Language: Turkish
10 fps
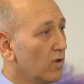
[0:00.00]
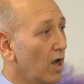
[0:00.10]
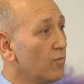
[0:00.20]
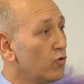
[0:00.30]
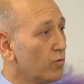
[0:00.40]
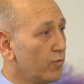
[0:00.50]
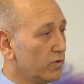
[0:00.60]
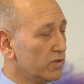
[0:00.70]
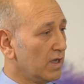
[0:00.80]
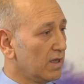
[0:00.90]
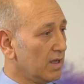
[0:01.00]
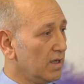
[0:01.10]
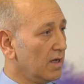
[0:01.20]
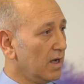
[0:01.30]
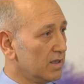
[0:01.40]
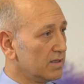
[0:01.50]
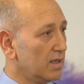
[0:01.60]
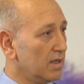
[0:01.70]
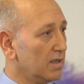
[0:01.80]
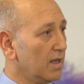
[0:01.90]
Daha büyük prostatlı
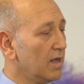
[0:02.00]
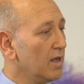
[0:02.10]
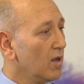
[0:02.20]
hastalarda